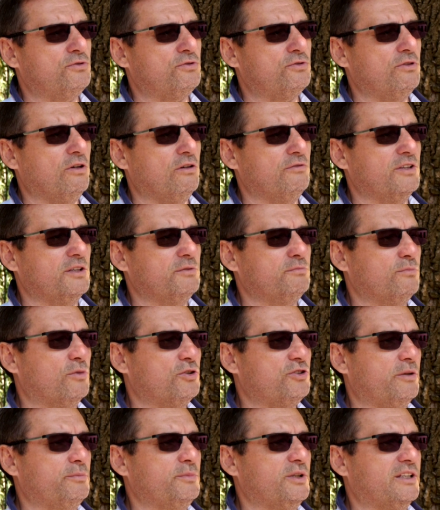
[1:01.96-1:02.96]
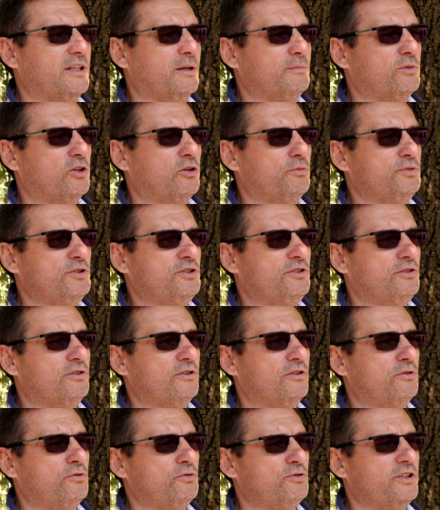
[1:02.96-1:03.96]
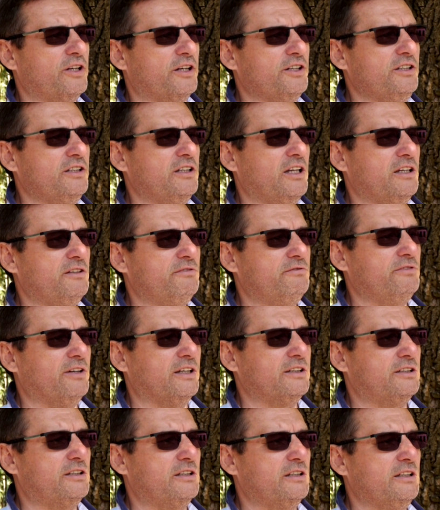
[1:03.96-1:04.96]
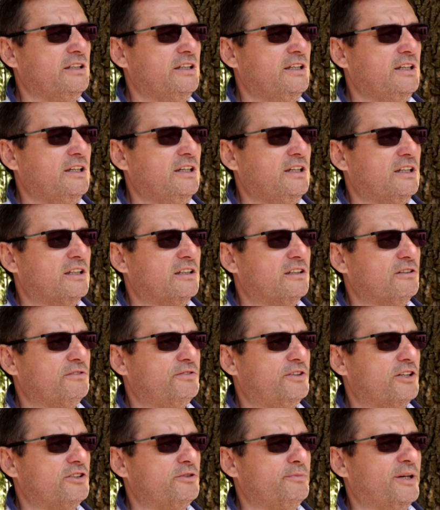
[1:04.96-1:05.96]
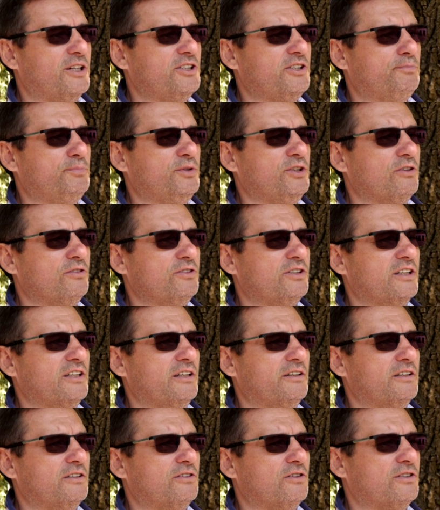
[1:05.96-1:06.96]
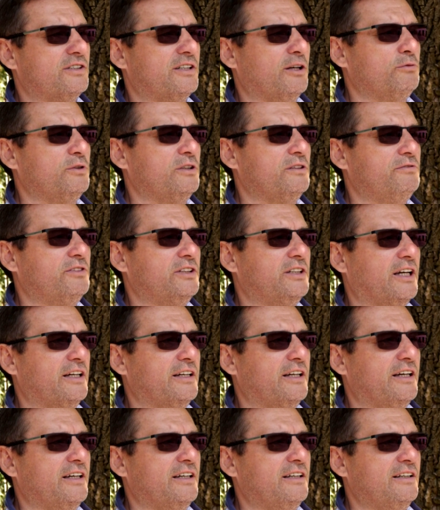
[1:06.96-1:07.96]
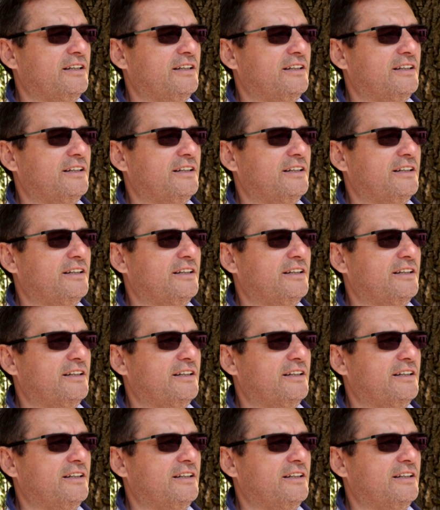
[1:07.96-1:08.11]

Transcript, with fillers: żużlowej. Możemy tam robić różne inne inwenty. No w każdym razie pieniądze nie zostały wydane